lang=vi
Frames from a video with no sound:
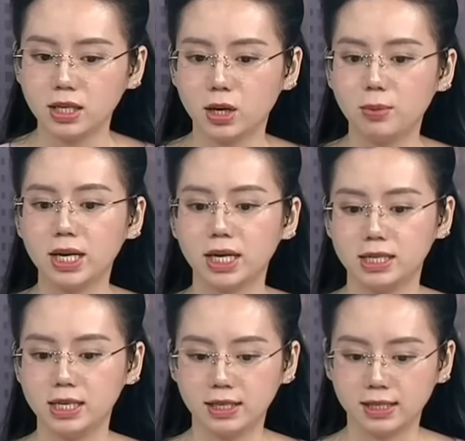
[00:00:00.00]
mà để
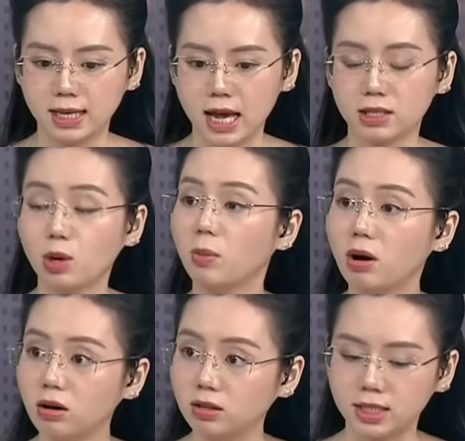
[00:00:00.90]
nhìn ra rộng
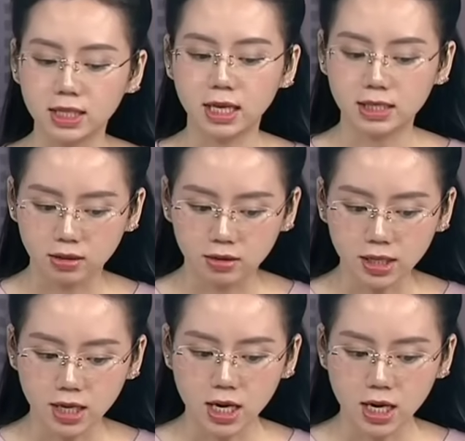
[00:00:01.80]
hơn ở trên thế giới